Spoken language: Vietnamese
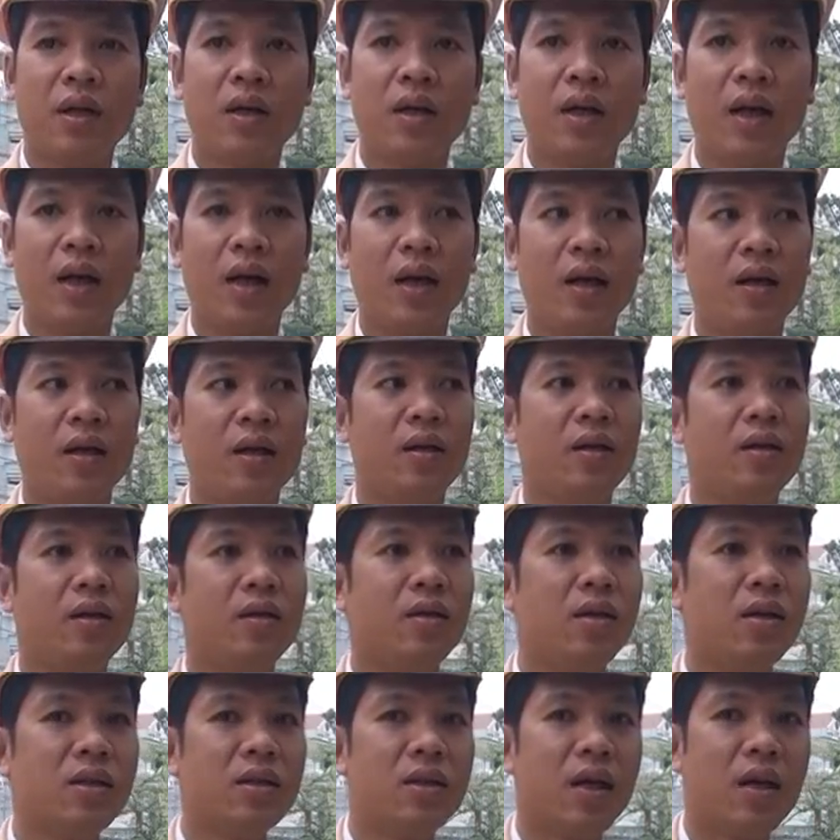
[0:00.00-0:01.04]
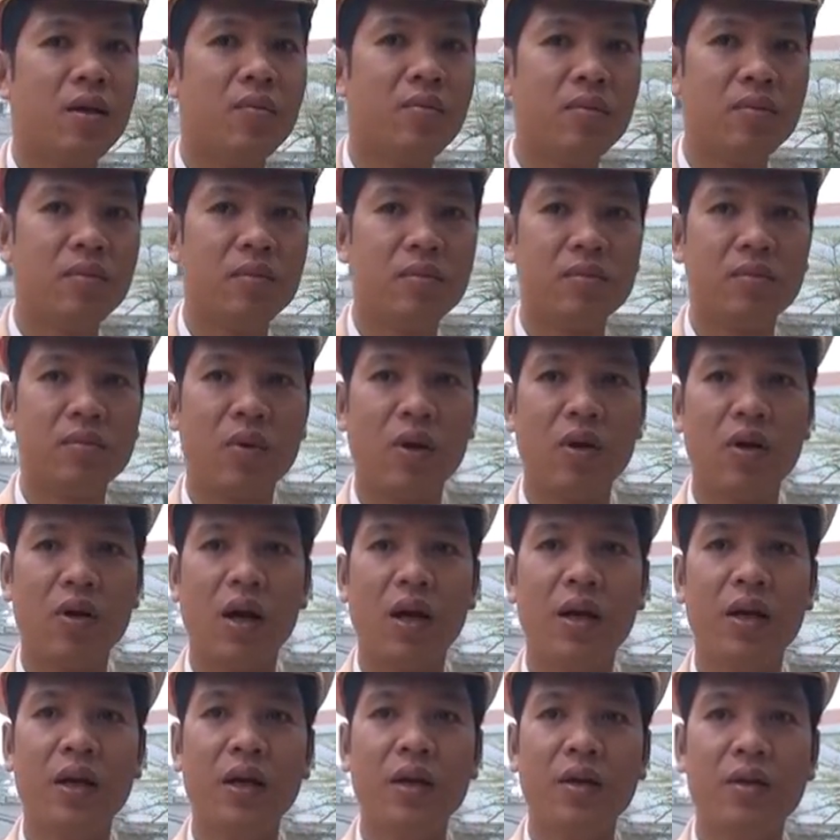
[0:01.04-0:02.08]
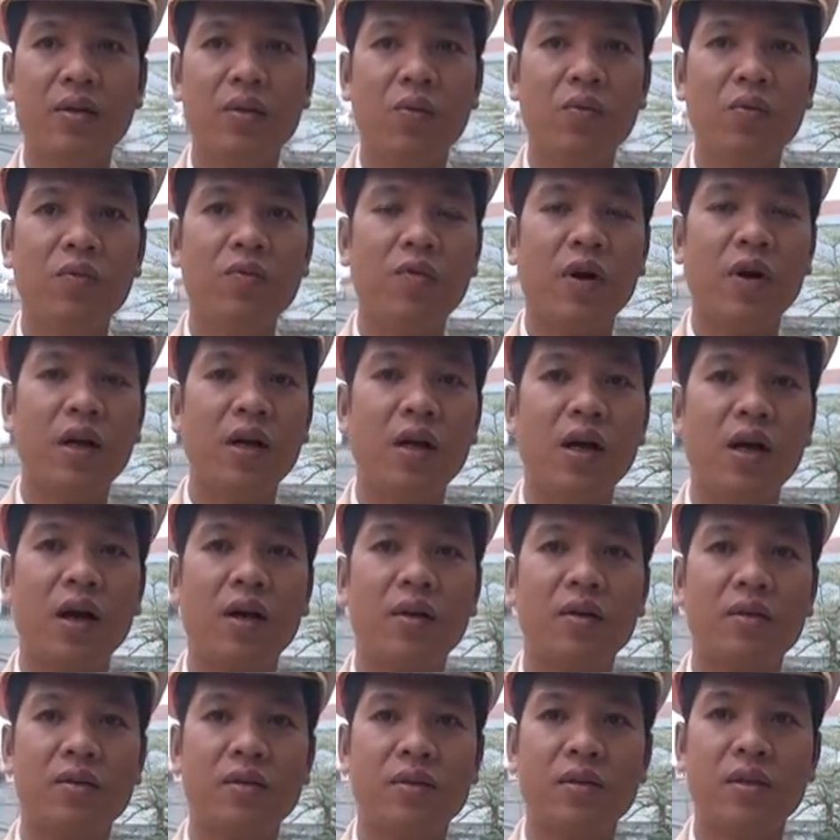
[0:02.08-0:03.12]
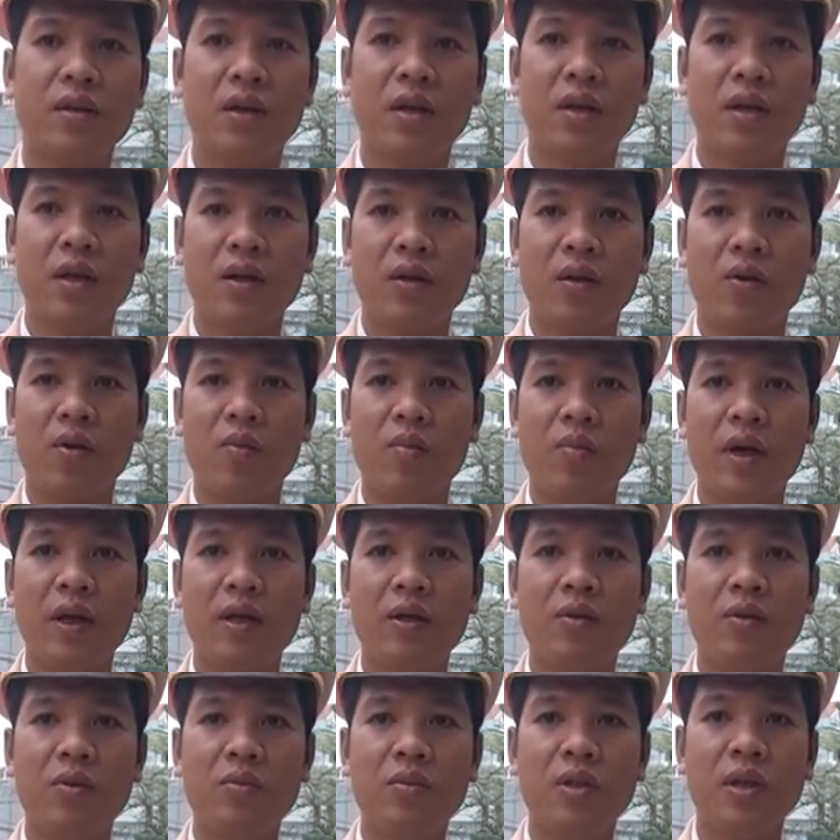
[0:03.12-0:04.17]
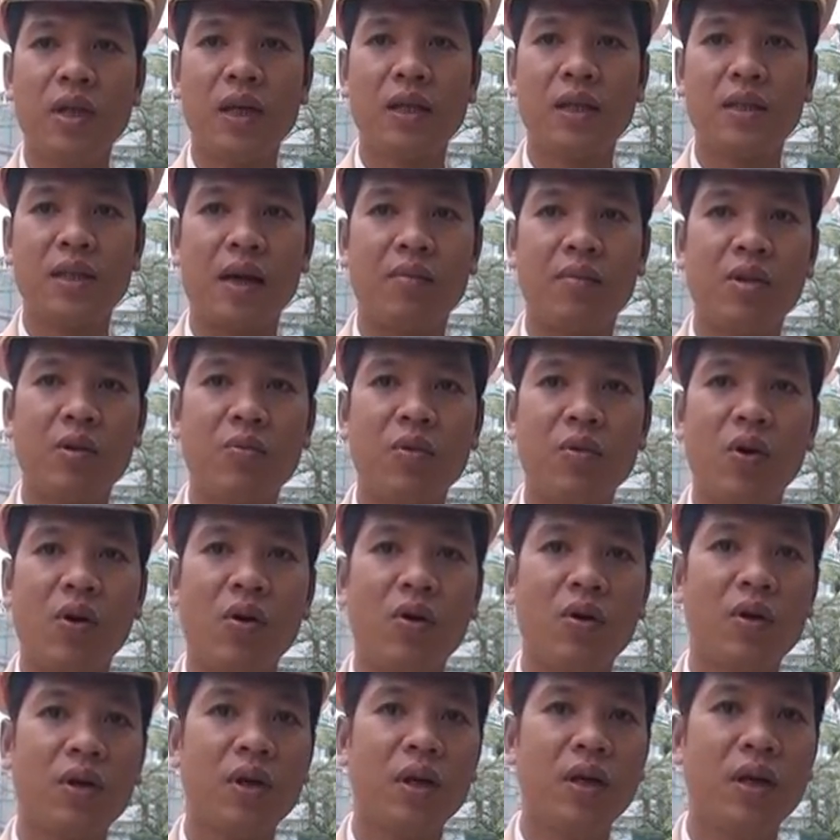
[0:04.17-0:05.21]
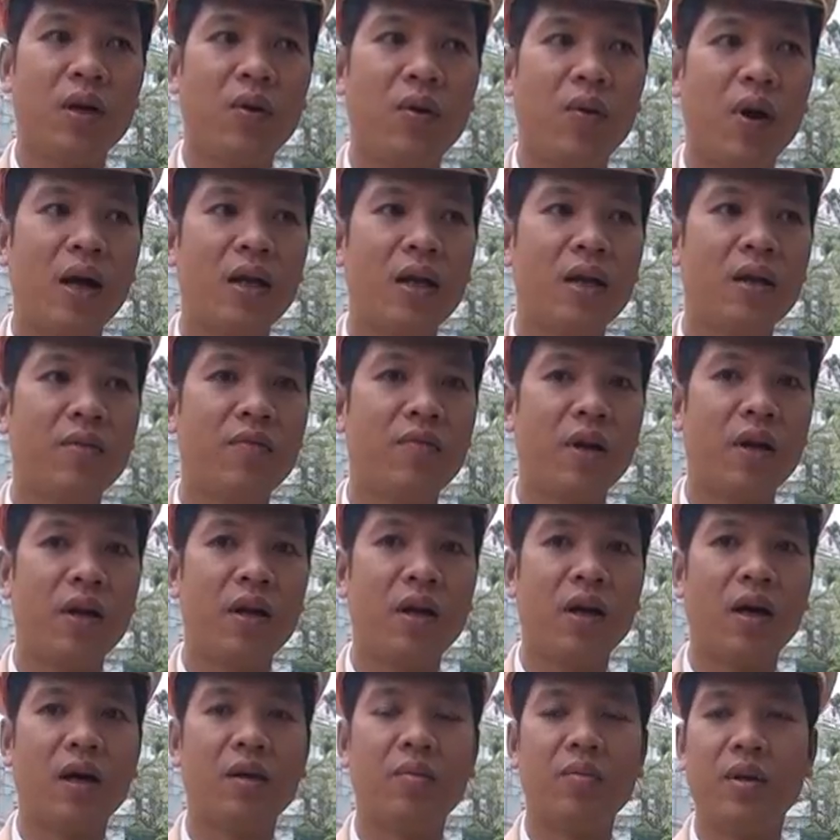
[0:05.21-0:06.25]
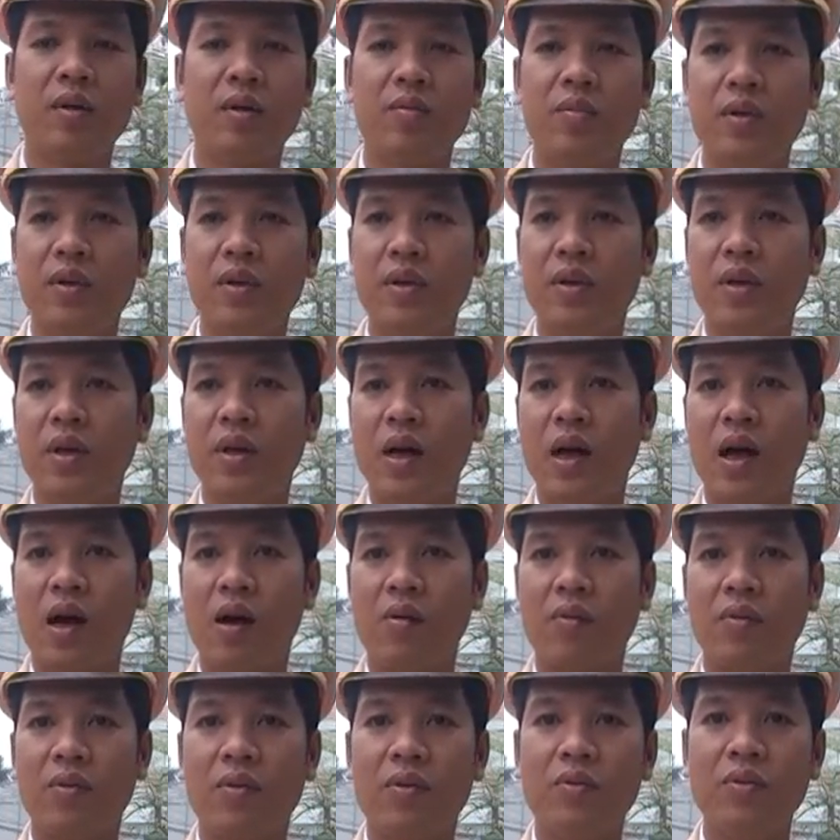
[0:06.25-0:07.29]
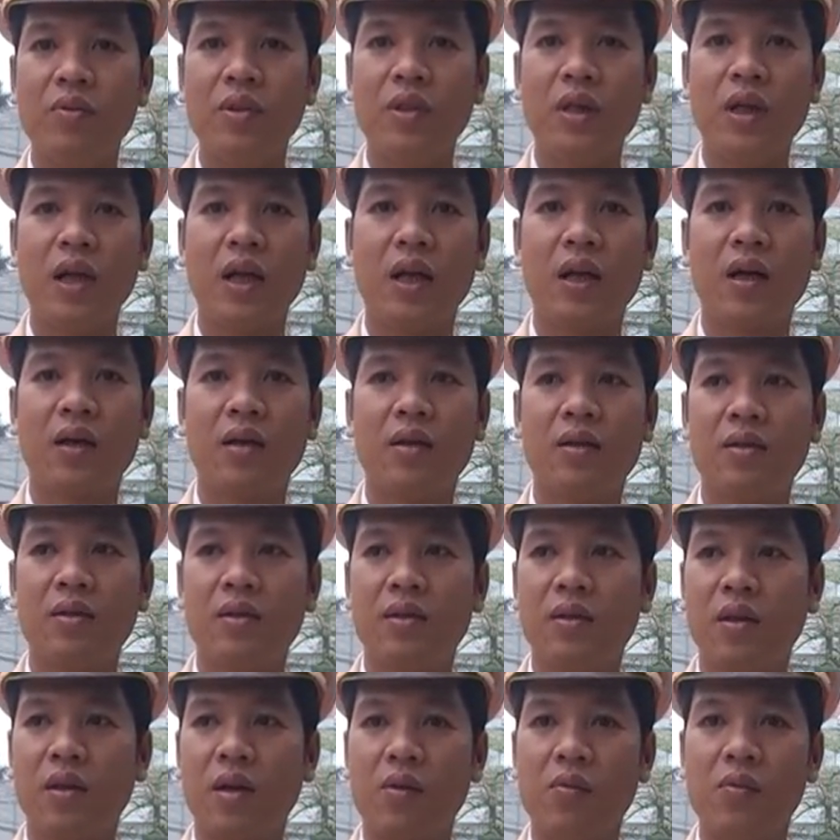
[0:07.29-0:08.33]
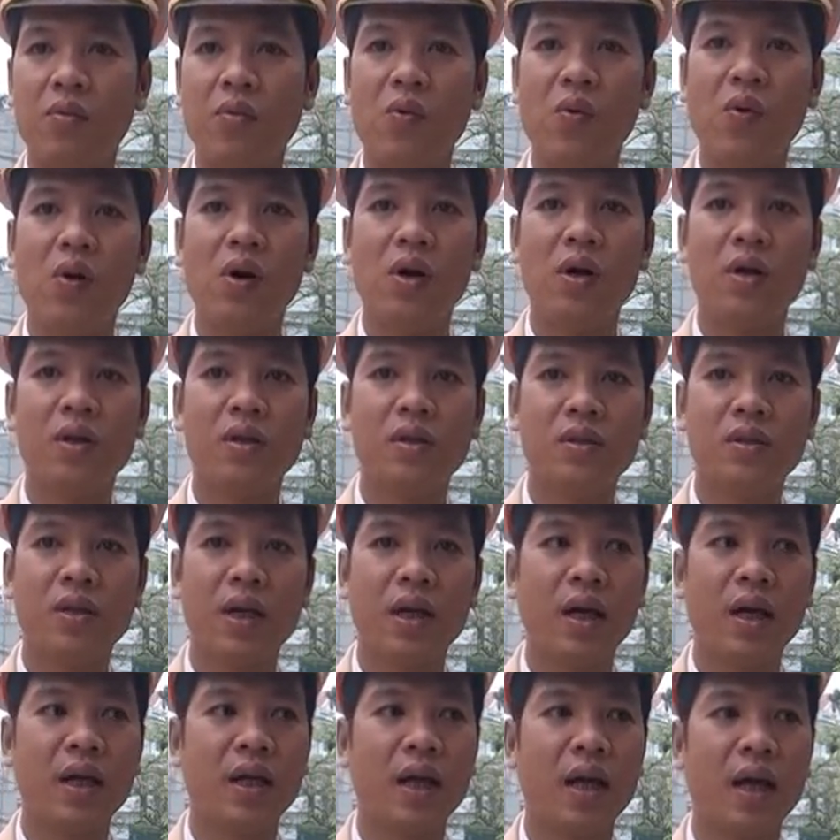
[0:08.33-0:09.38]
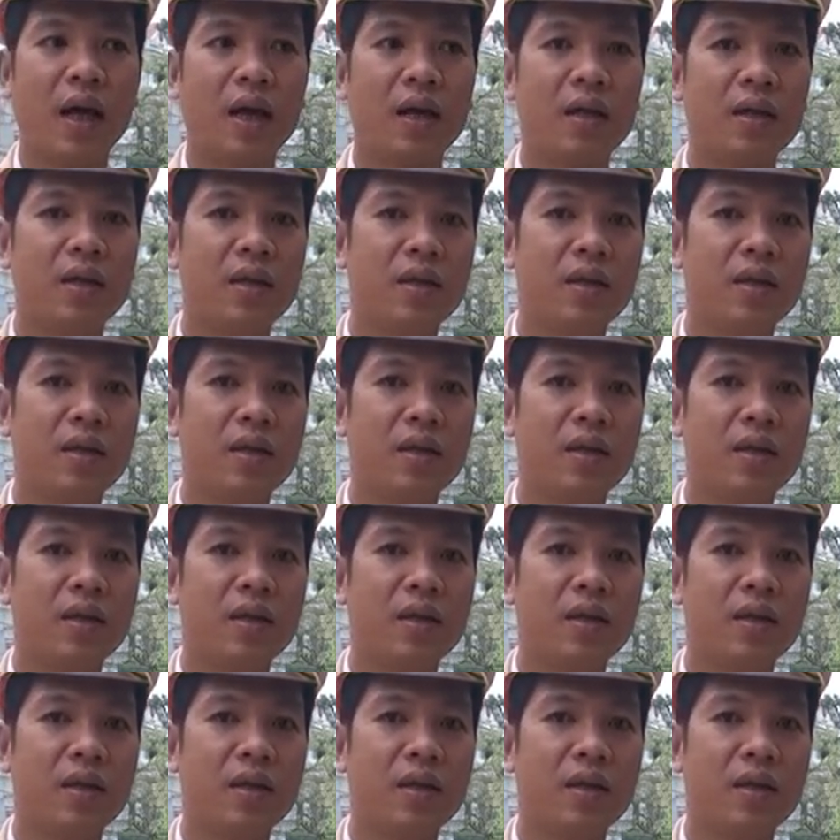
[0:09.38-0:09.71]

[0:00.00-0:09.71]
để hướng dẫn mọi người đi đúng phần đường của mình cũng như là giảm tốc độ khi đi qua những cái phần đường hỏng cũng như là cong cua dễ gây tai nạn.